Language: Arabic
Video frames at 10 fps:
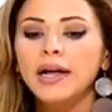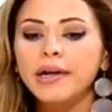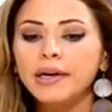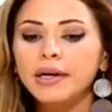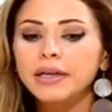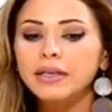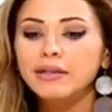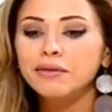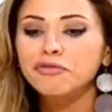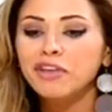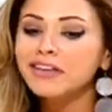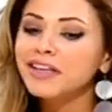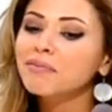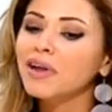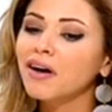آه، في
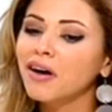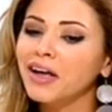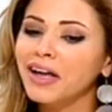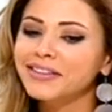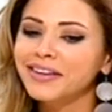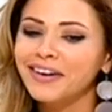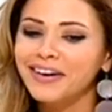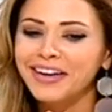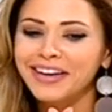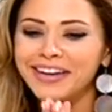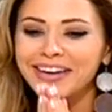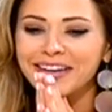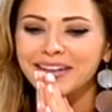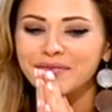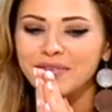قدامنا هيدا
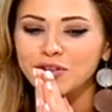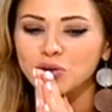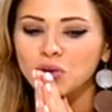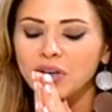البلاتو